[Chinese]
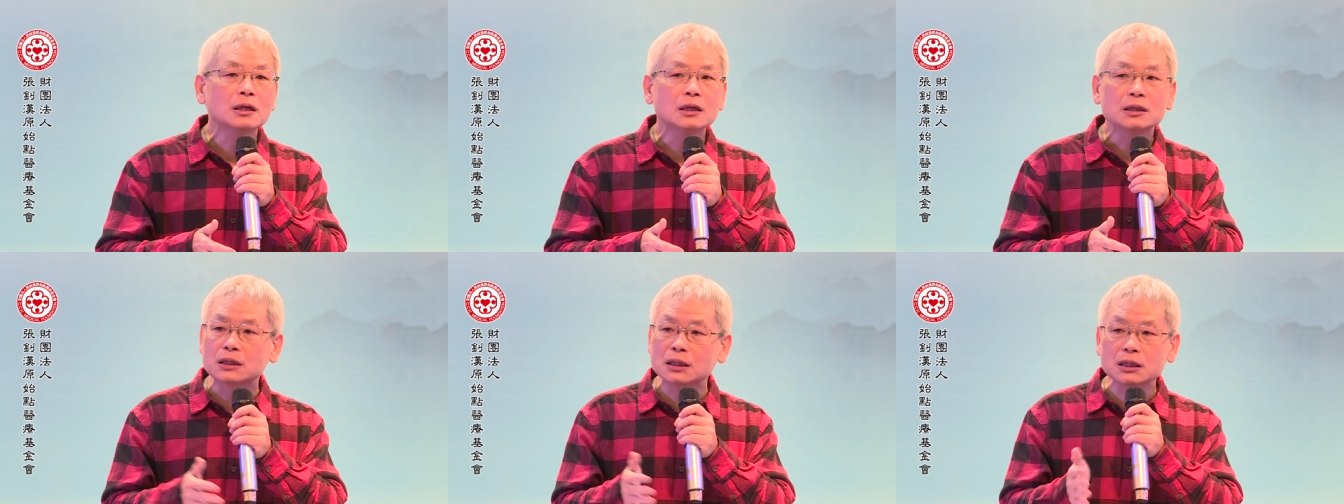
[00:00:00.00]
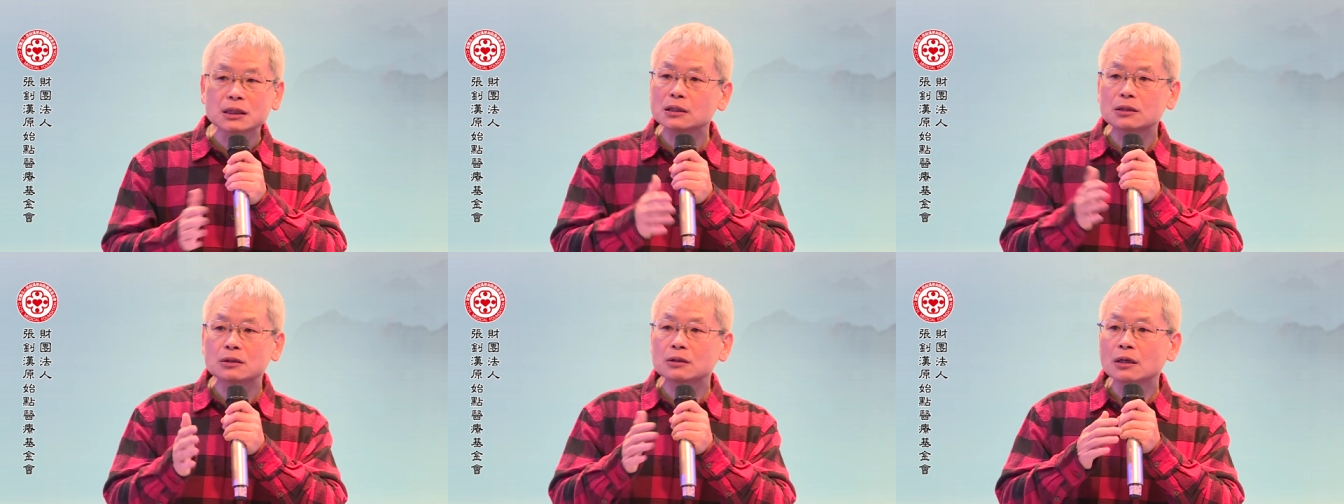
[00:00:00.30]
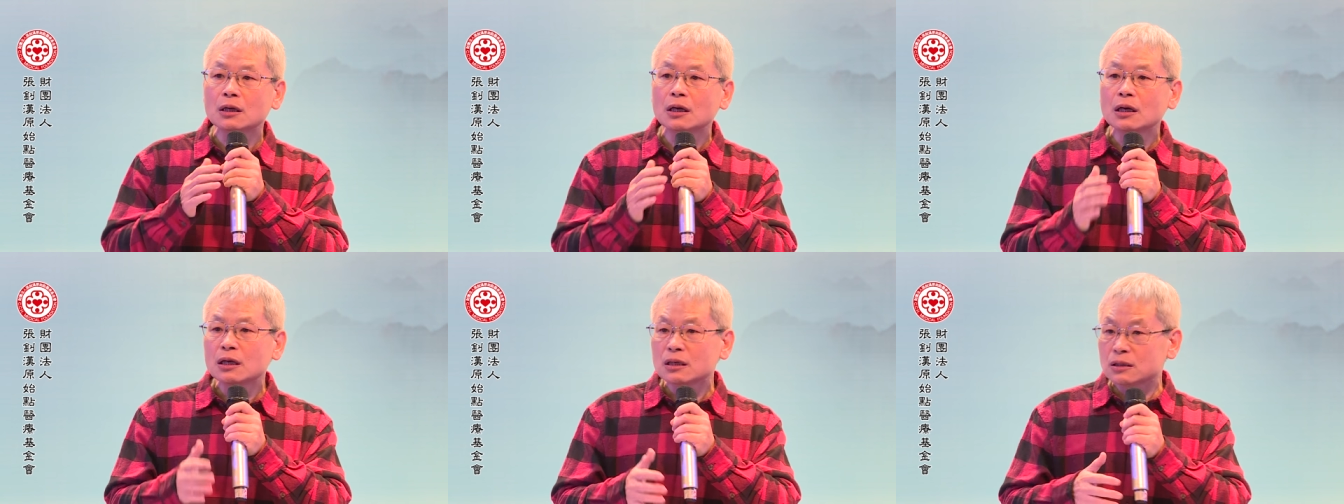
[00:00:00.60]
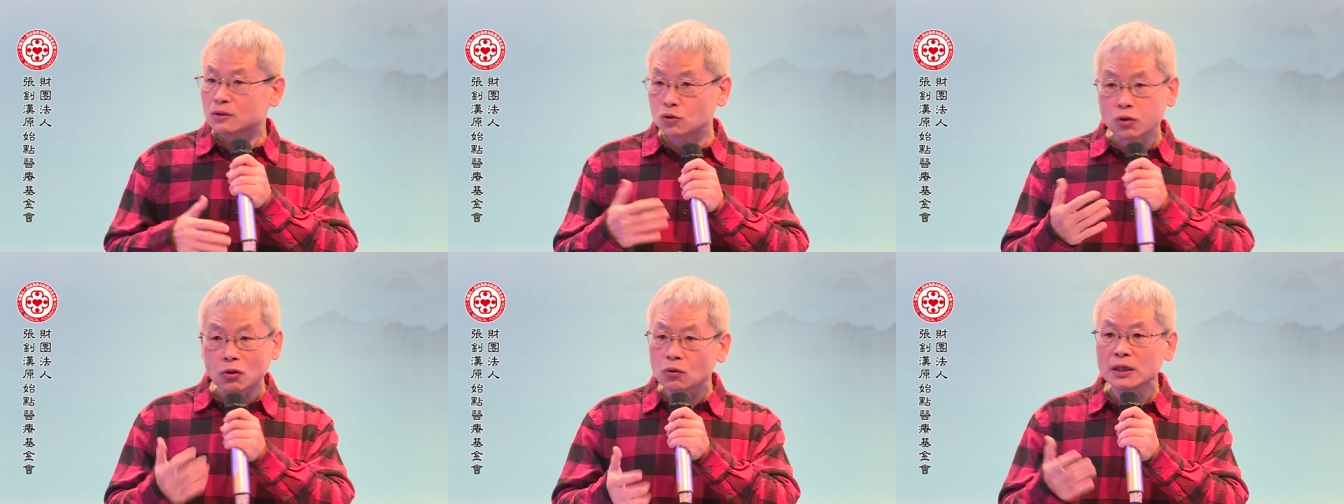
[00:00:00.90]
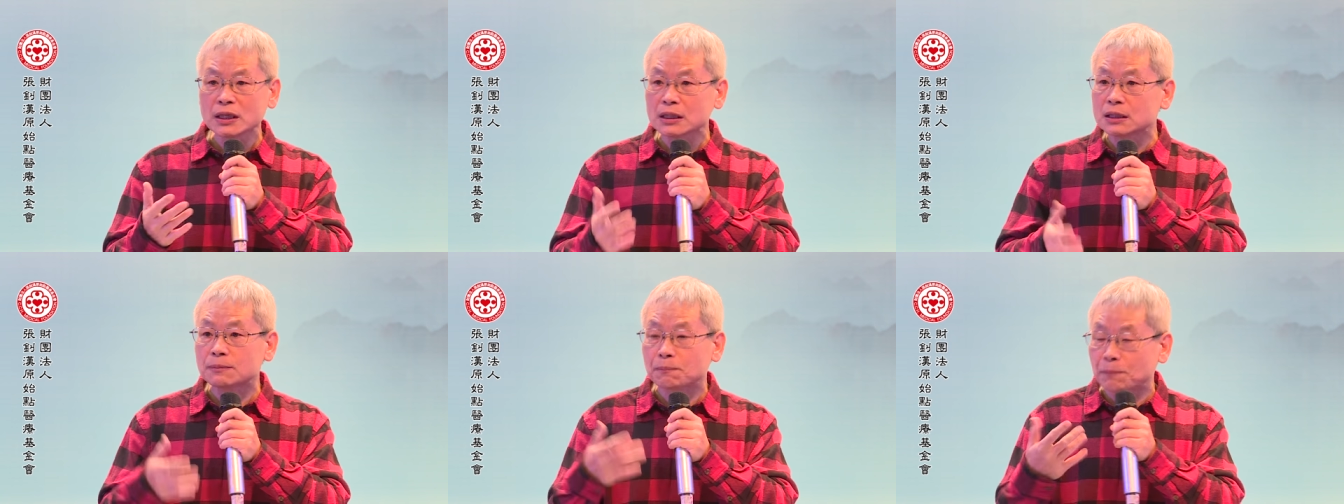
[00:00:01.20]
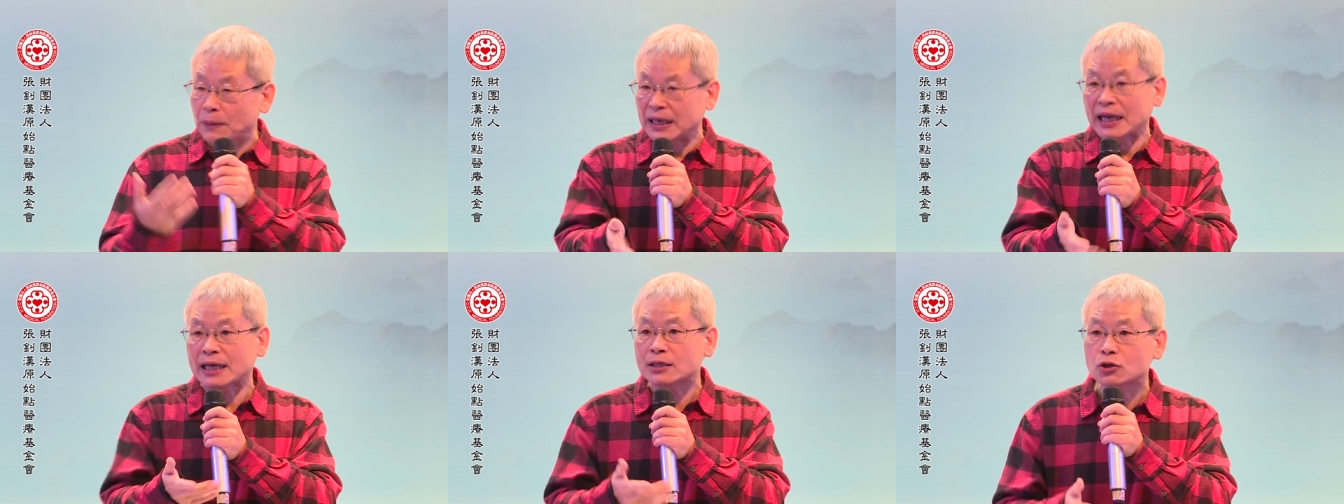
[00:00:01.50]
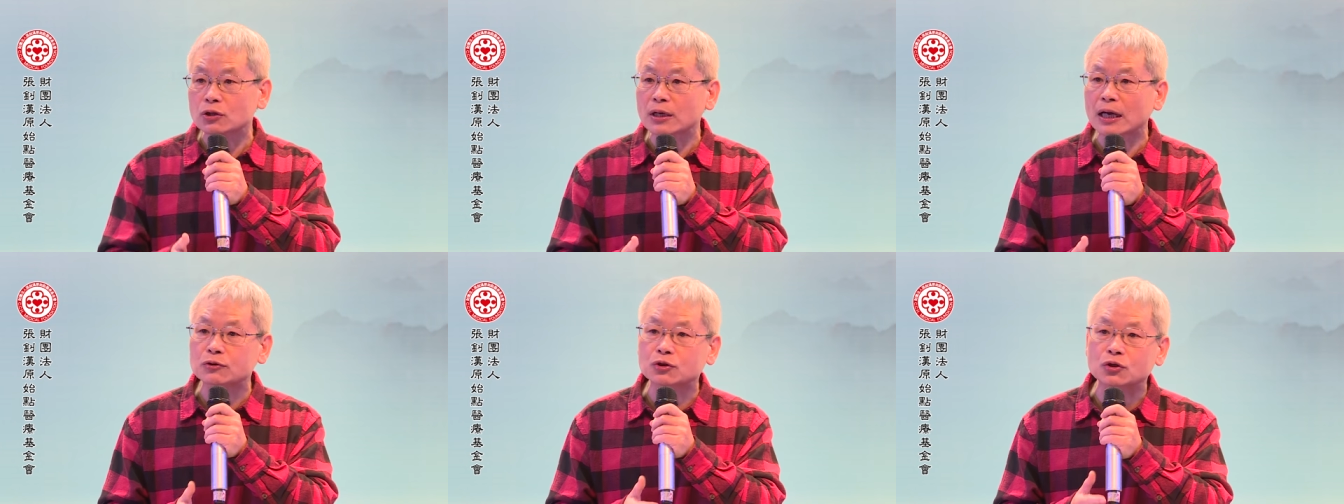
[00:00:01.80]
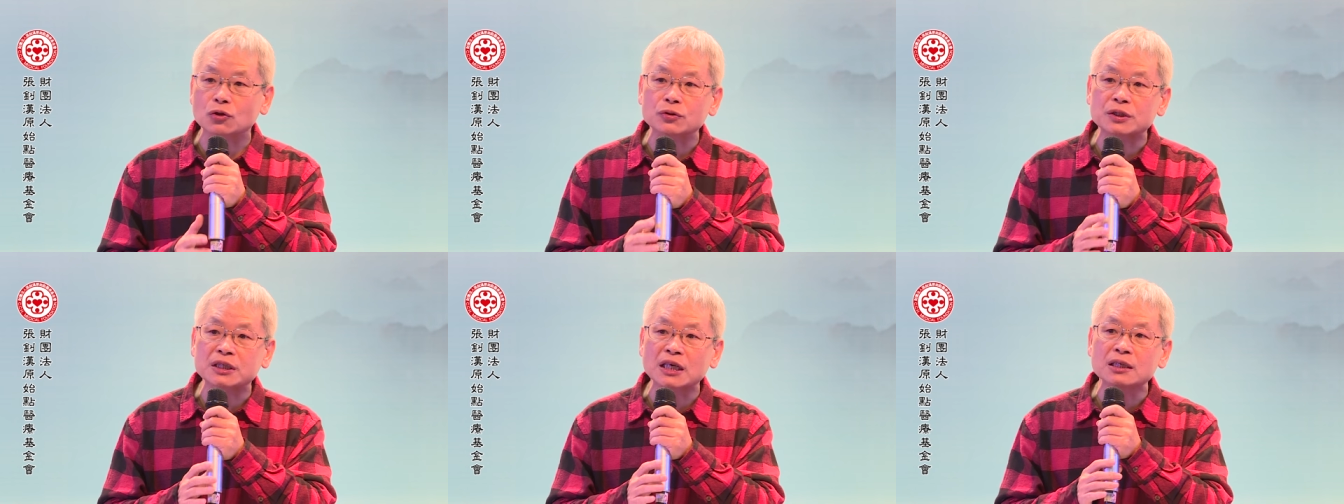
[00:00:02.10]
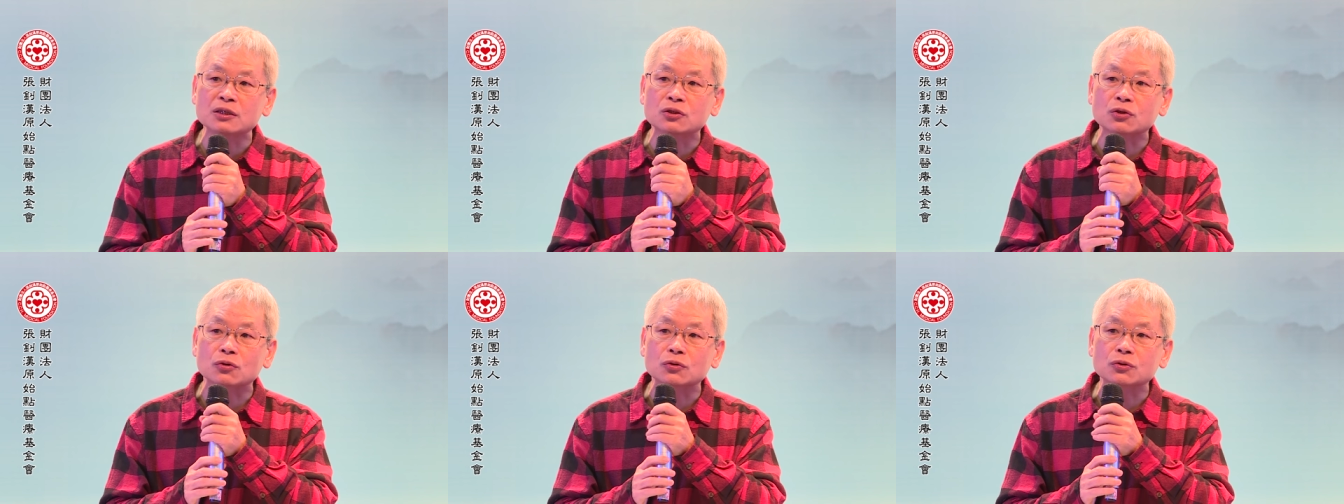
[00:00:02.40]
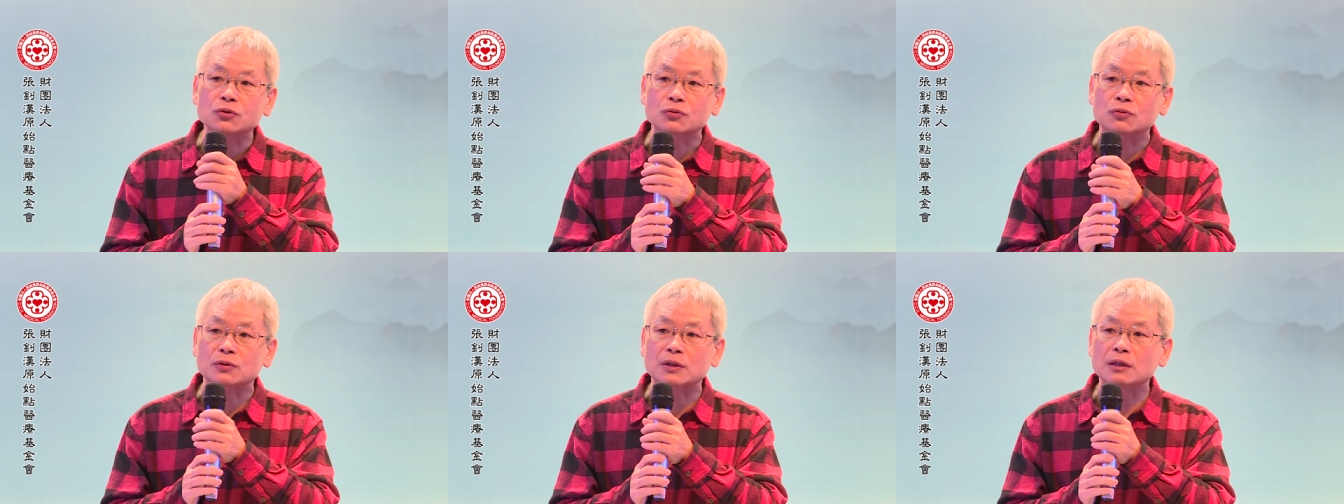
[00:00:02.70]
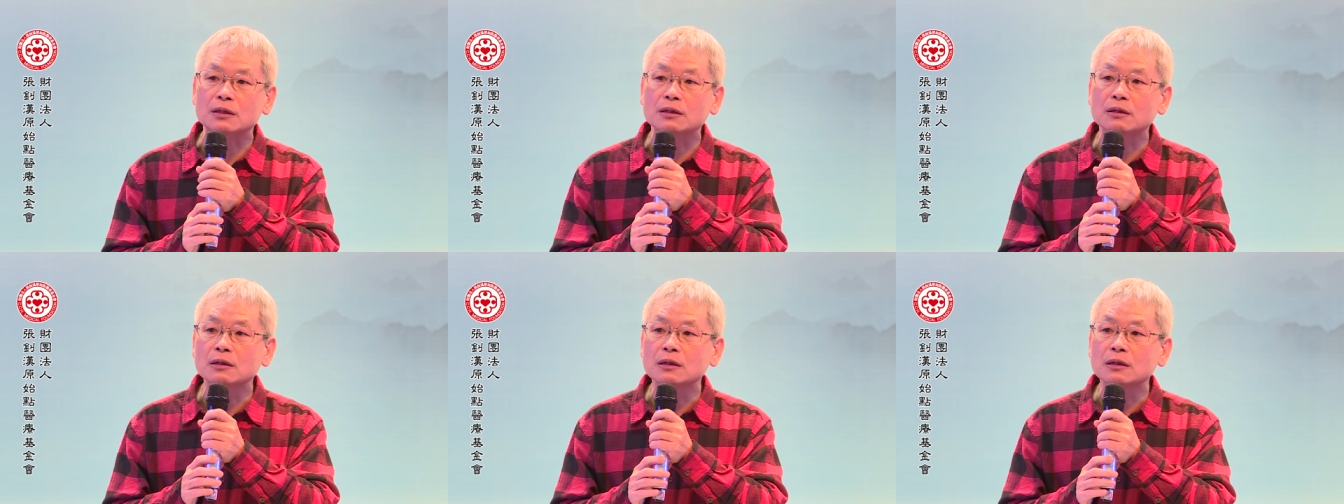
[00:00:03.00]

其实中医本来就要久煎久煮的，